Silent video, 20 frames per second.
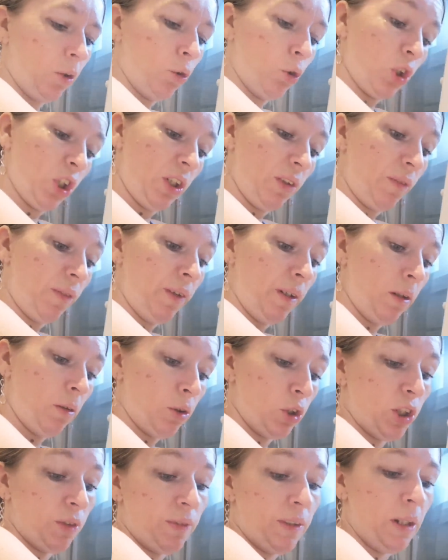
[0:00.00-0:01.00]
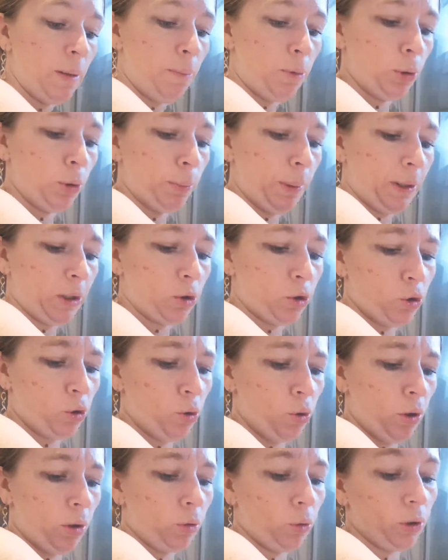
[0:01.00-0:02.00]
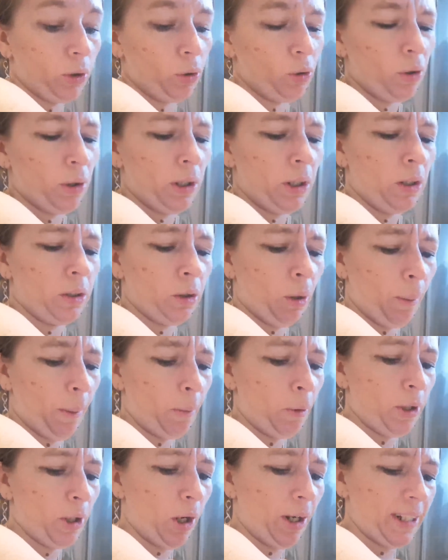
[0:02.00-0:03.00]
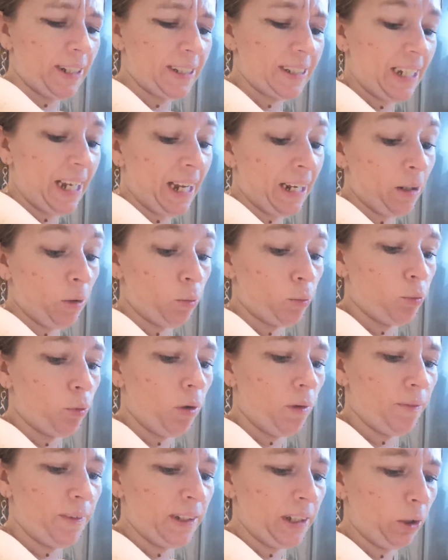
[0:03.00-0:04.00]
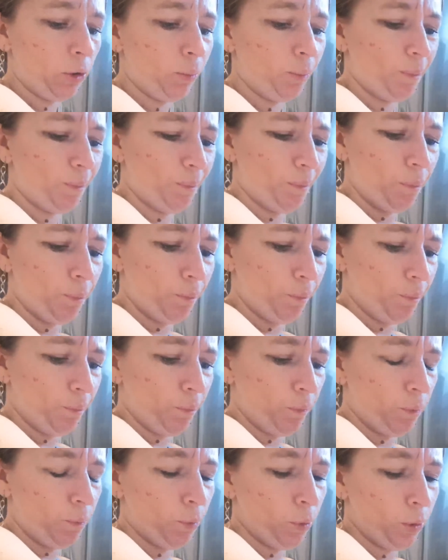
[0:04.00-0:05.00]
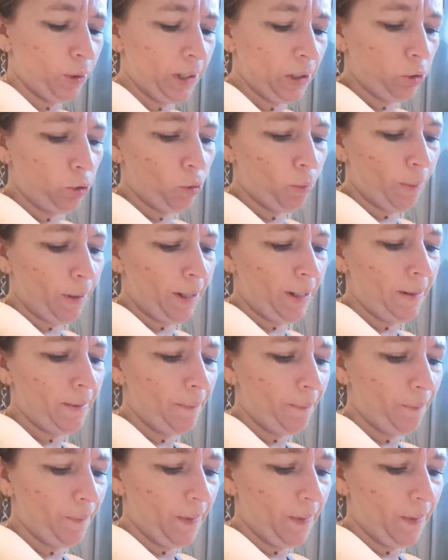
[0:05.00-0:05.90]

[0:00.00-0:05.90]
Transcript: Donc j'ai fait, euh, j'ai fini le pot de peinture, donc euh, normalement il en reste un, on pourra finir peut-être demain.